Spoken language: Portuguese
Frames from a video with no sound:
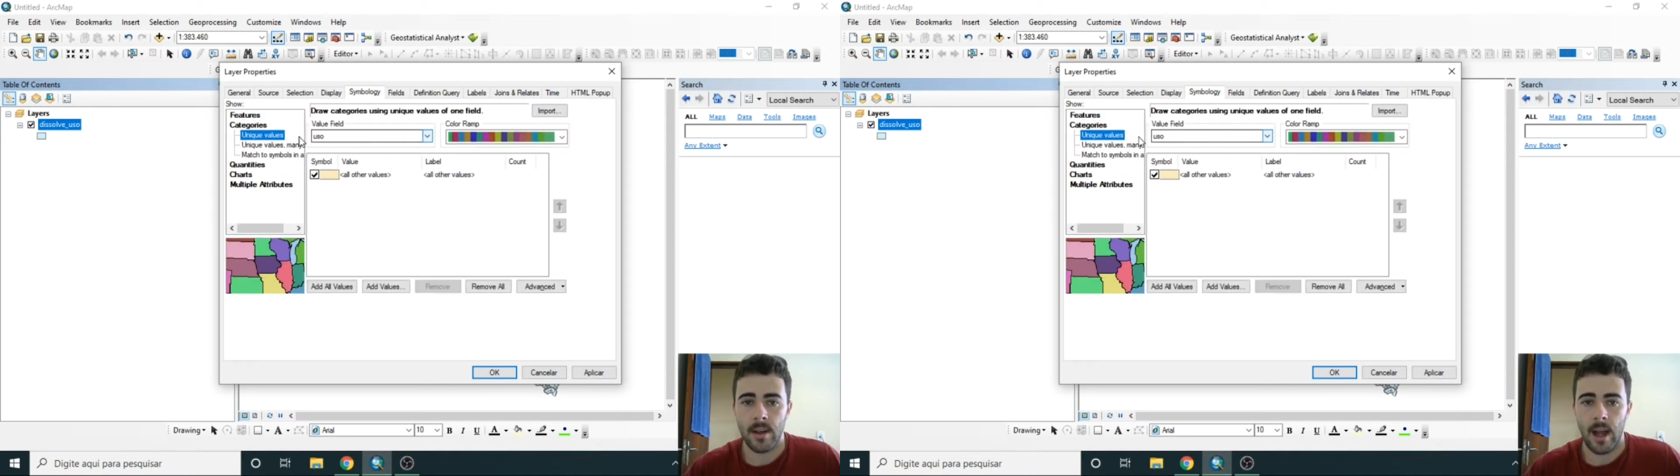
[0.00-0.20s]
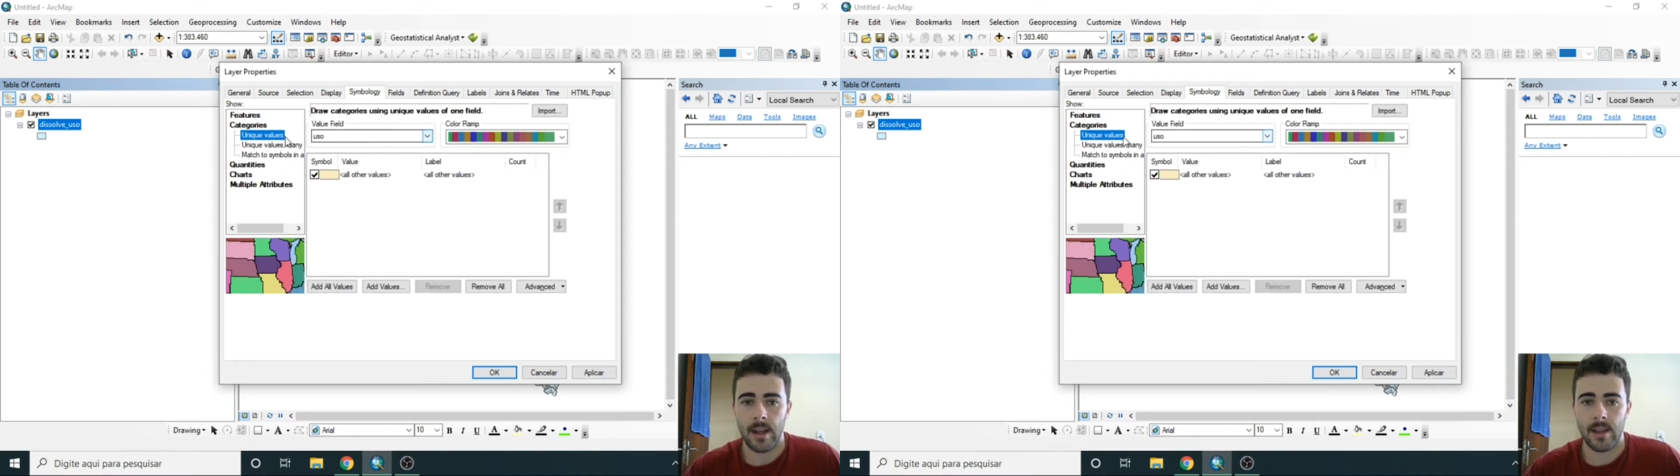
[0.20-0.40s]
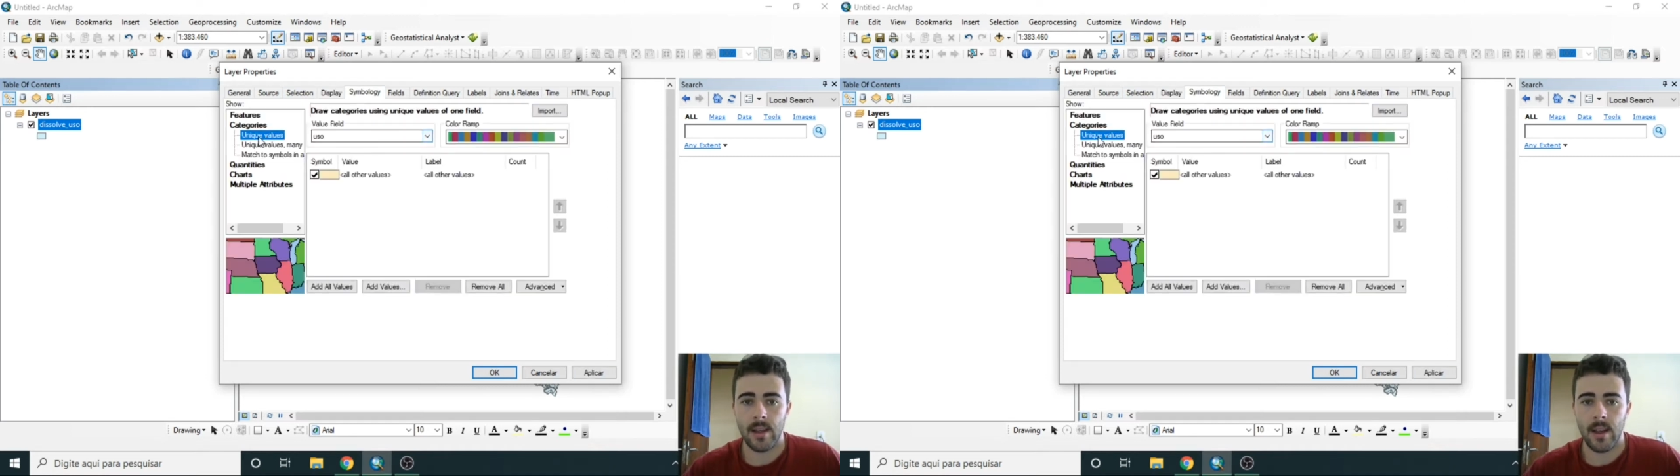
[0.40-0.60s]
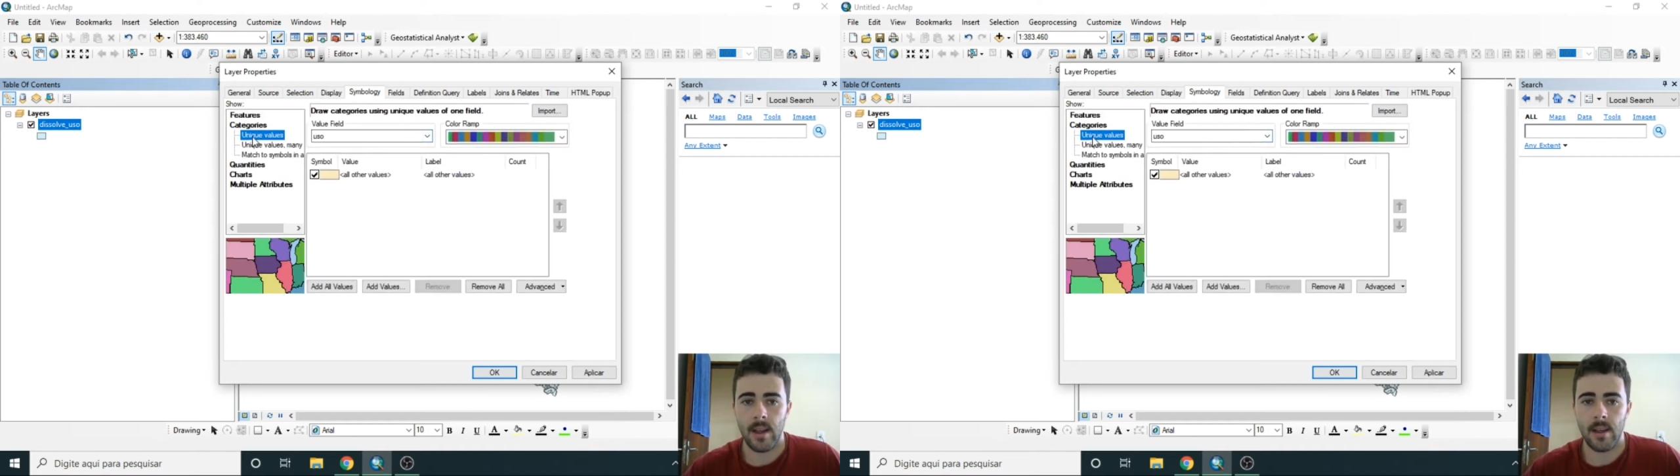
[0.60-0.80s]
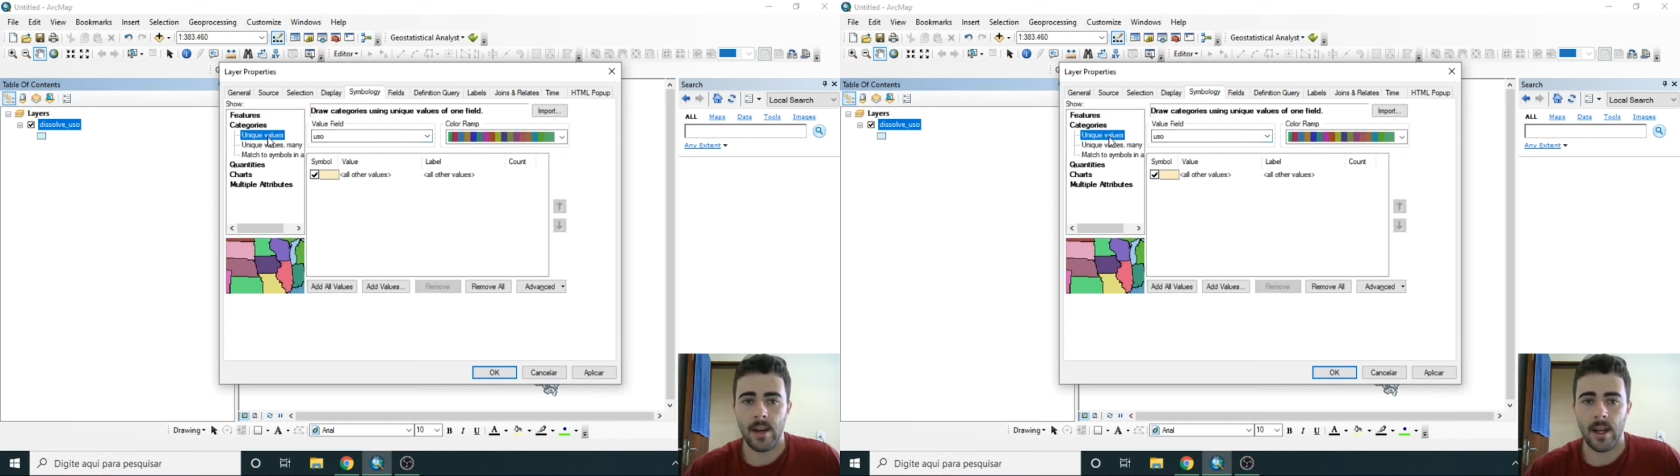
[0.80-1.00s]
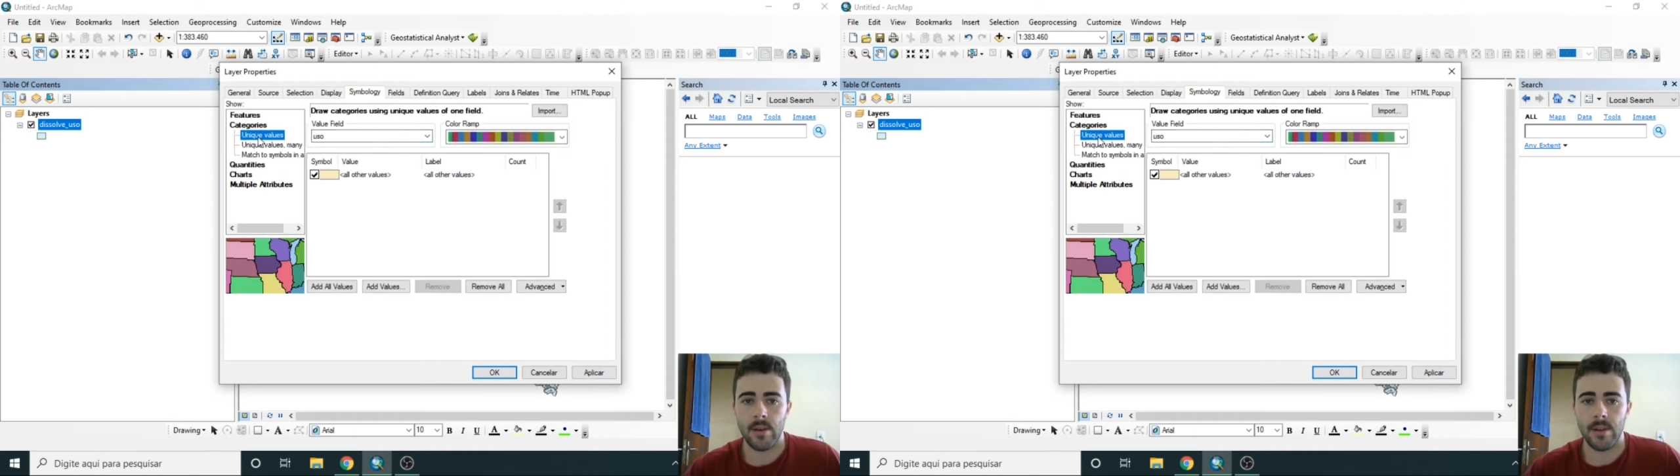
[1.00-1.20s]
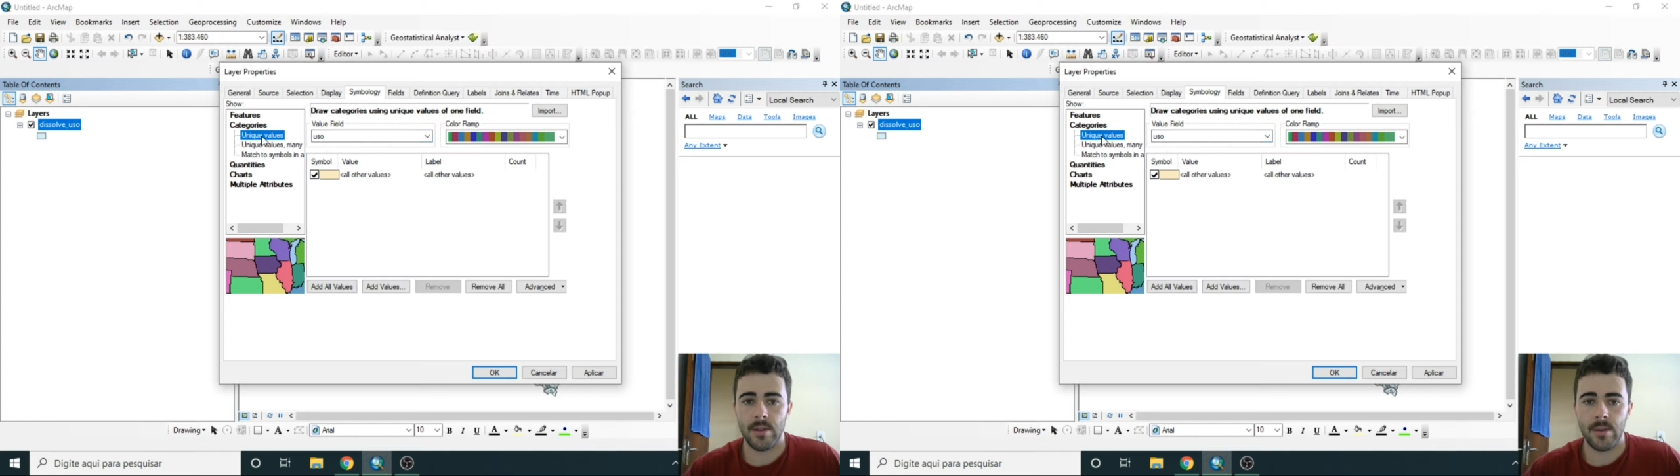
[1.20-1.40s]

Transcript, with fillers: aqui em Valores